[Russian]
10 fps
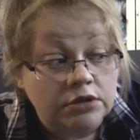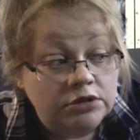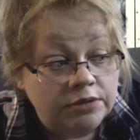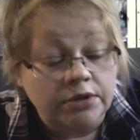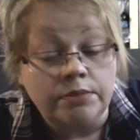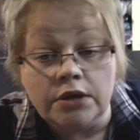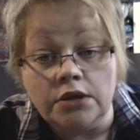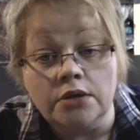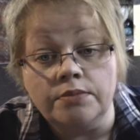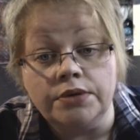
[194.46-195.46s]
тем не
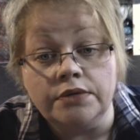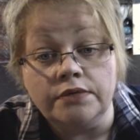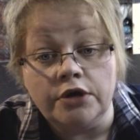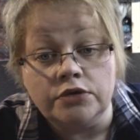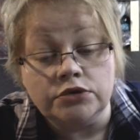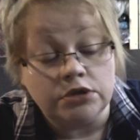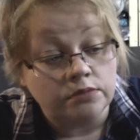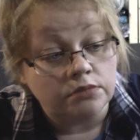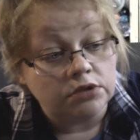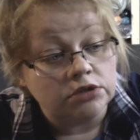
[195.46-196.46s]
менее появляются
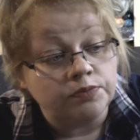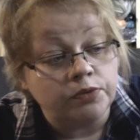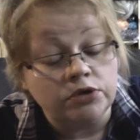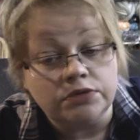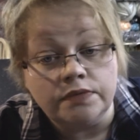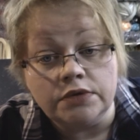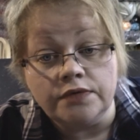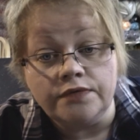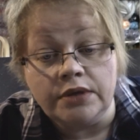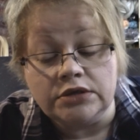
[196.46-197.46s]
там, использовала
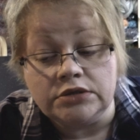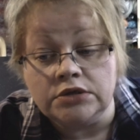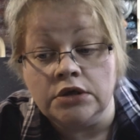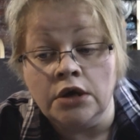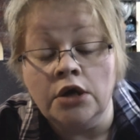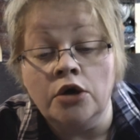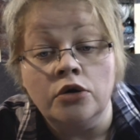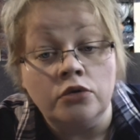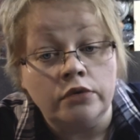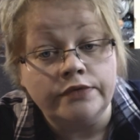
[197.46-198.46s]
вместе
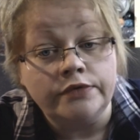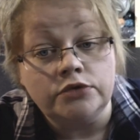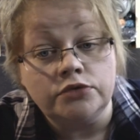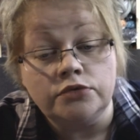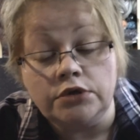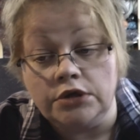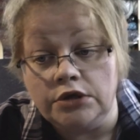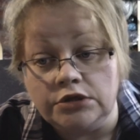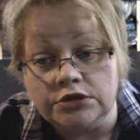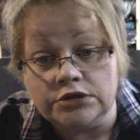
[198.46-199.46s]
ровницу и
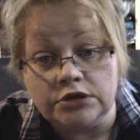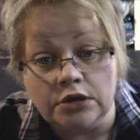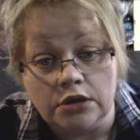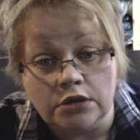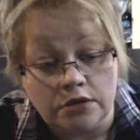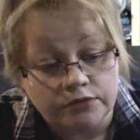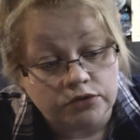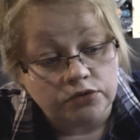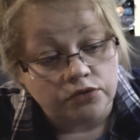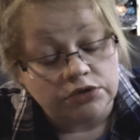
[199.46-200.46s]
нити сари, да,
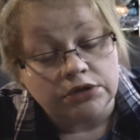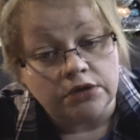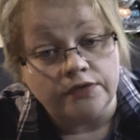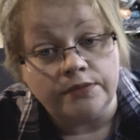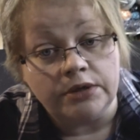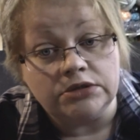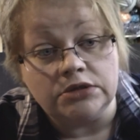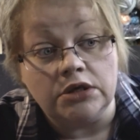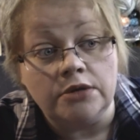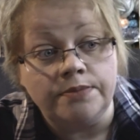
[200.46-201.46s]
вот скрутила
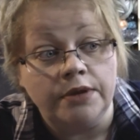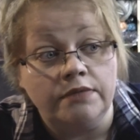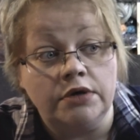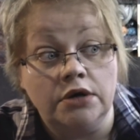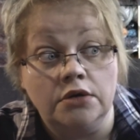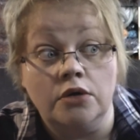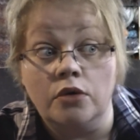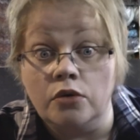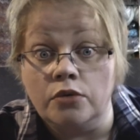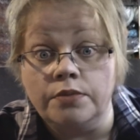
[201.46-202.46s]
вместе и приваляла.
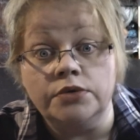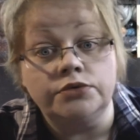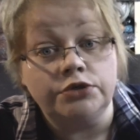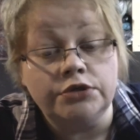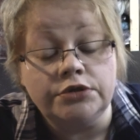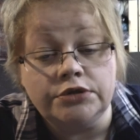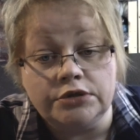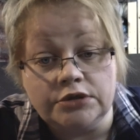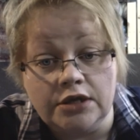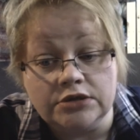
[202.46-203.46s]
О, получилось
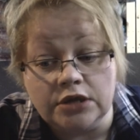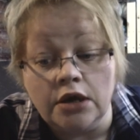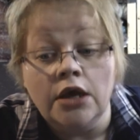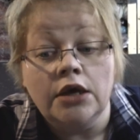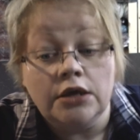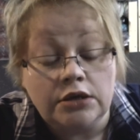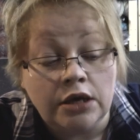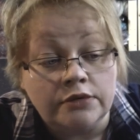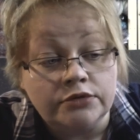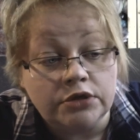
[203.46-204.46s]
интересно.
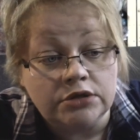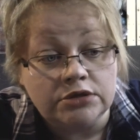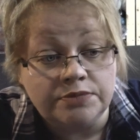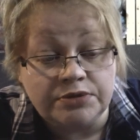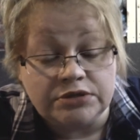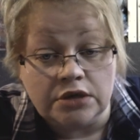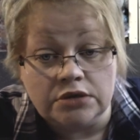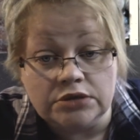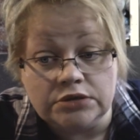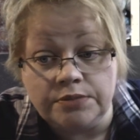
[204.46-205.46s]
Я вот это
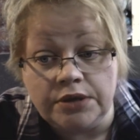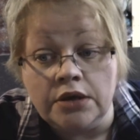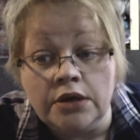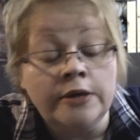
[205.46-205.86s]
записала себе,